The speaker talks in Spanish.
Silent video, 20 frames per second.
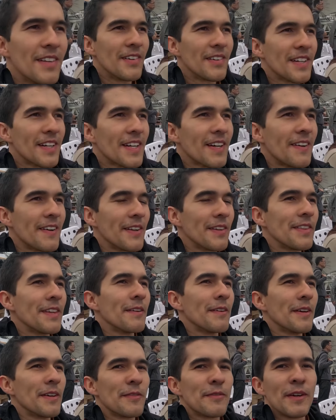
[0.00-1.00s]
lo que acabaron
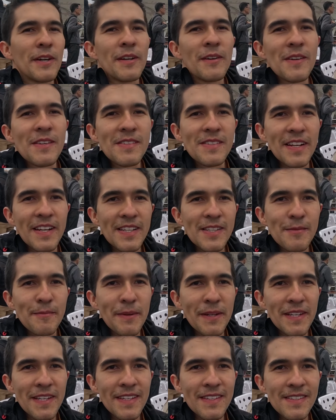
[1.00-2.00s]
de ver fue nuestra
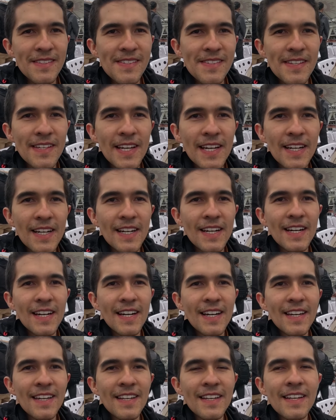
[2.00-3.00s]

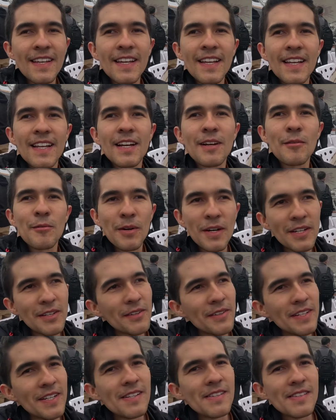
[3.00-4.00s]
experiencia en el
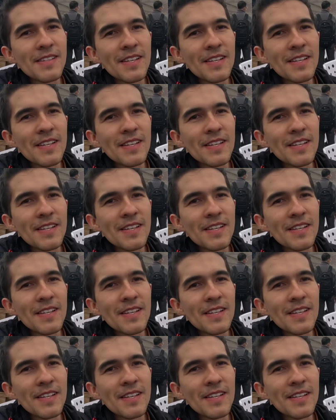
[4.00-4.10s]
acuario, en el